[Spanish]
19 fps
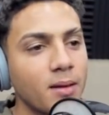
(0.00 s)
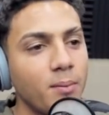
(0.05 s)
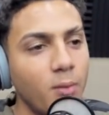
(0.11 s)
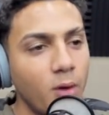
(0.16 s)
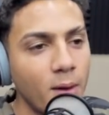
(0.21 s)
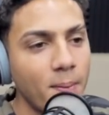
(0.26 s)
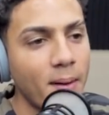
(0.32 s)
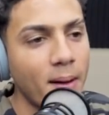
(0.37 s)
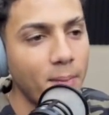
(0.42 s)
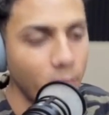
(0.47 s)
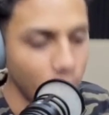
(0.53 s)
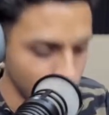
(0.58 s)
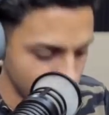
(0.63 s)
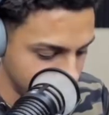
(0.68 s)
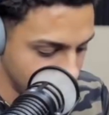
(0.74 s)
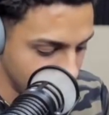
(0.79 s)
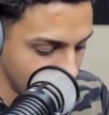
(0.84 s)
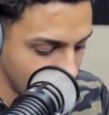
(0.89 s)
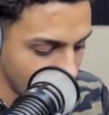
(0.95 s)
voy para
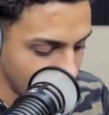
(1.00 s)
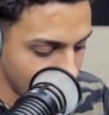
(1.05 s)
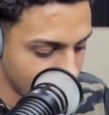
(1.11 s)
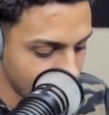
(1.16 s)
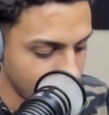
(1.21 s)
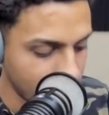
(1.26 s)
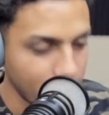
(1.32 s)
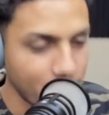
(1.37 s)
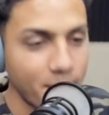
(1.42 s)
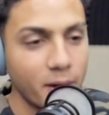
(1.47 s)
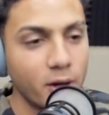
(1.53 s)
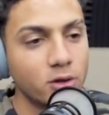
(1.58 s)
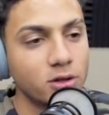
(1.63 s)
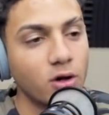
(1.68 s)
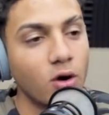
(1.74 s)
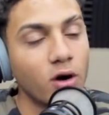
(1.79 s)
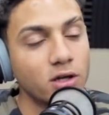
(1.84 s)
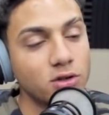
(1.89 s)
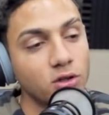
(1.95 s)
música, pero
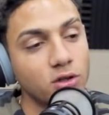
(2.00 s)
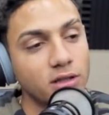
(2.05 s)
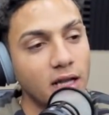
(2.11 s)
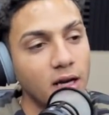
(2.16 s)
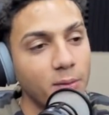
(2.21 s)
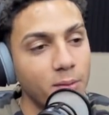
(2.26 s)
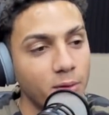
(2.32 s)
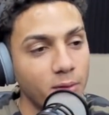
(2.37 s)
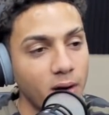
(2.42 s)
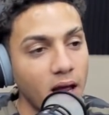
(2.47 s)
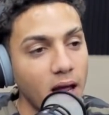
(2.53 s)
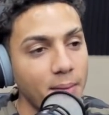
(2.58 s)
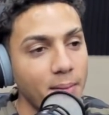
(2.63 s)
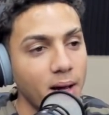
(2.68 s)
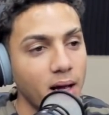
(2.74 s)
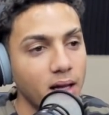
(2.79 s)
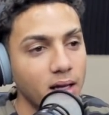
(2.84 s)
tengo que soltar los problemas.